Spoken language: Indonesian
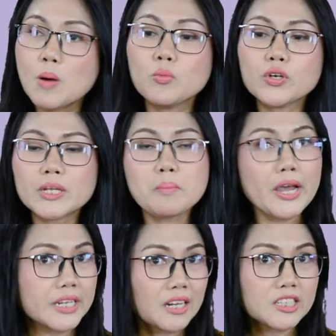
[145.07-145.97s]
mungkin
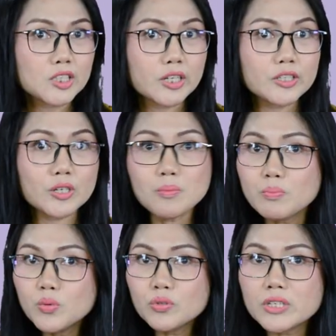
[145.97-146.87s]
mainan kita
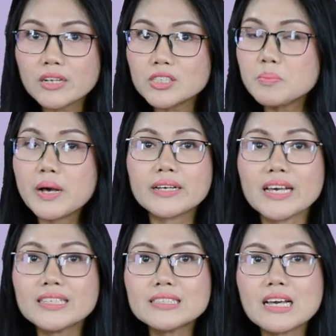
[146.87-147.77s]
direbut dan
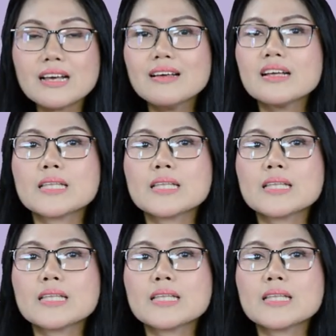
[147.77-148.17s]
sebagainya.